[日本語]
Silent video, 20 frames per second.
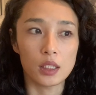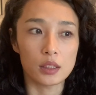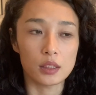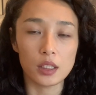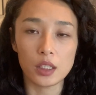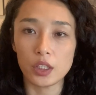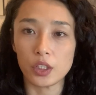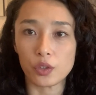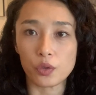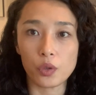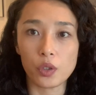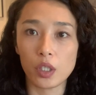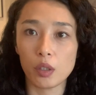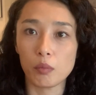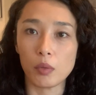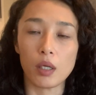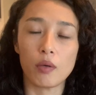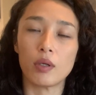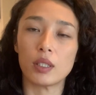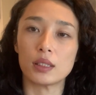ぜひこれ
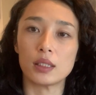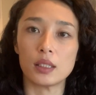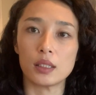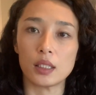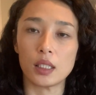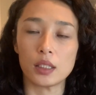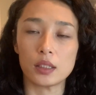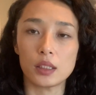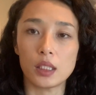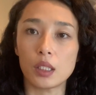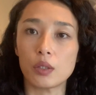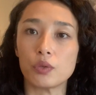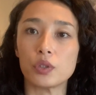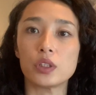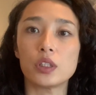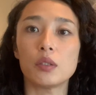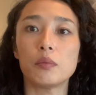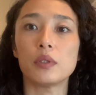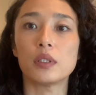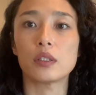も合わせてチェックし
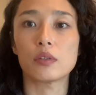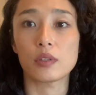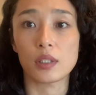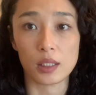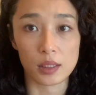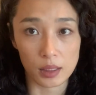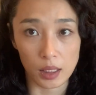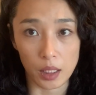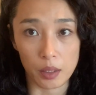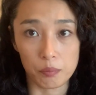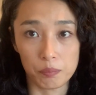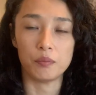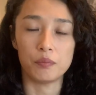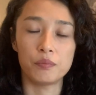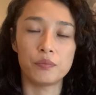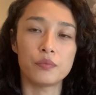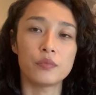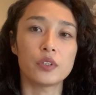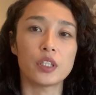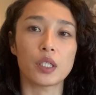てみてくださ
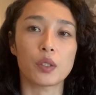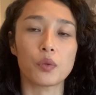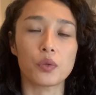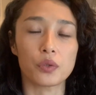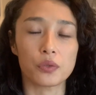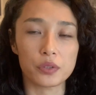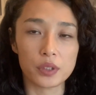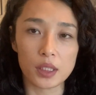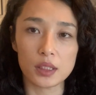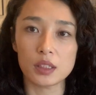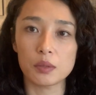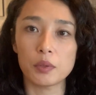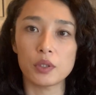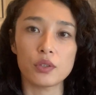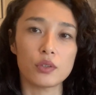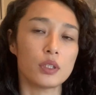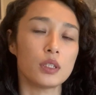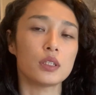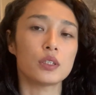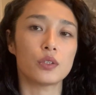いでこの2つ目
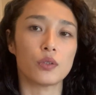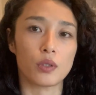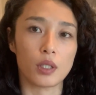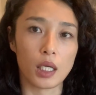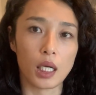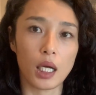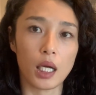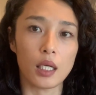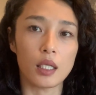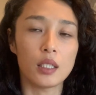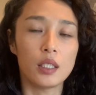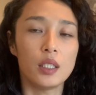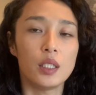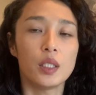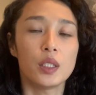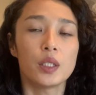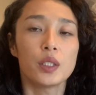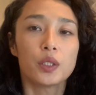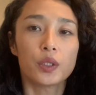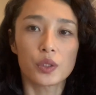のテストが
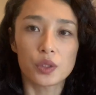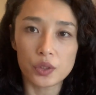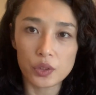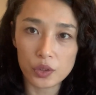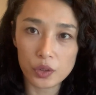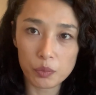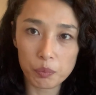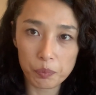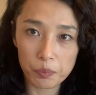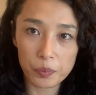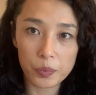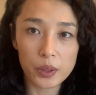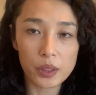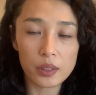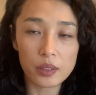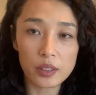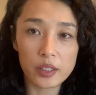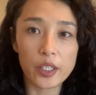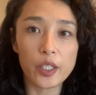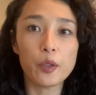すっぴ
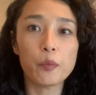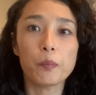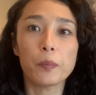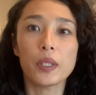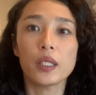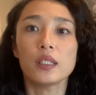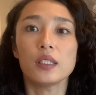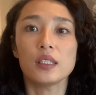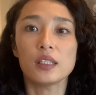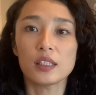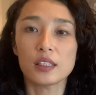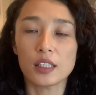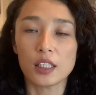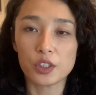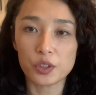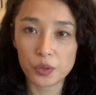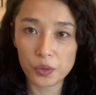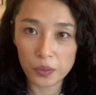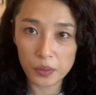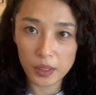んテンパにした
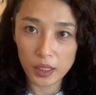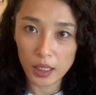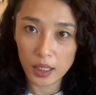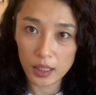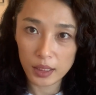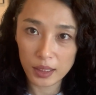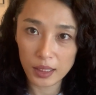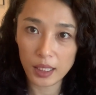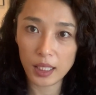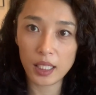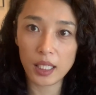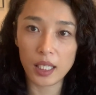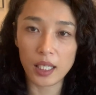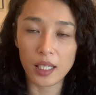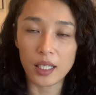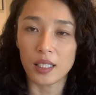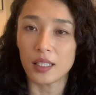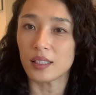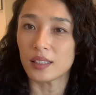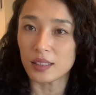状態で
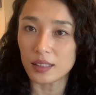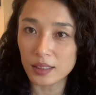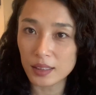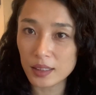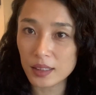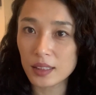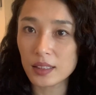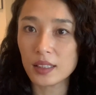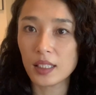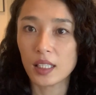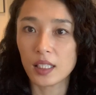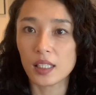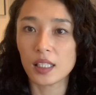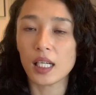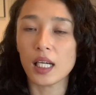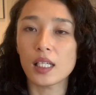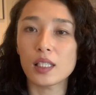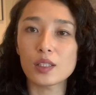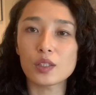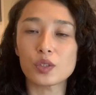自然
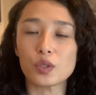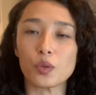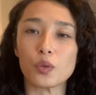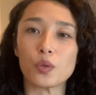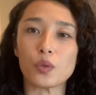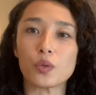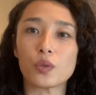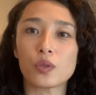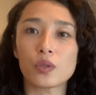乾燥